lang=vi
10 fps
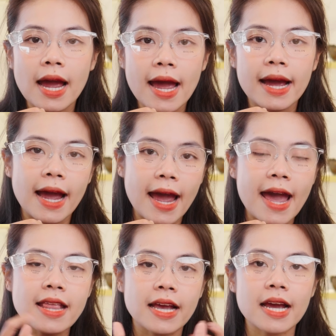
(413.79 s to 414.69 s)
kha
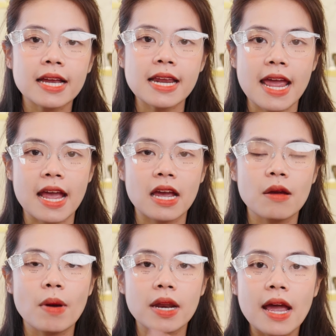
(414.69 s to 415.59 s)
khá những các khách hàng
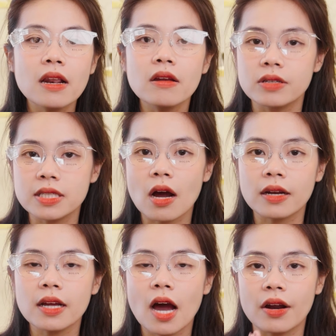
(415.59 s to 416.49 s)
khi mà đến lựa
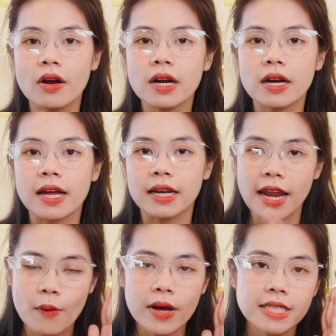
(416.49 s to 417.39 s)
chọn nó họ nói rằng là
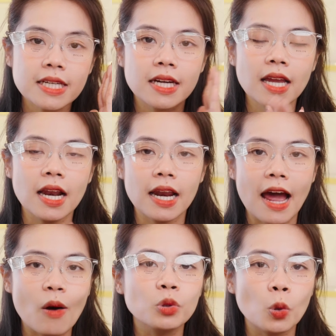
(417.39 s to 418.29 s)
đeo cái chiếc kính lên
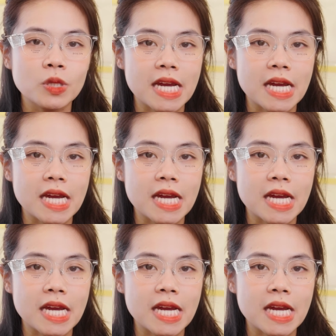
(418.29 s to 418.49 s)
là auto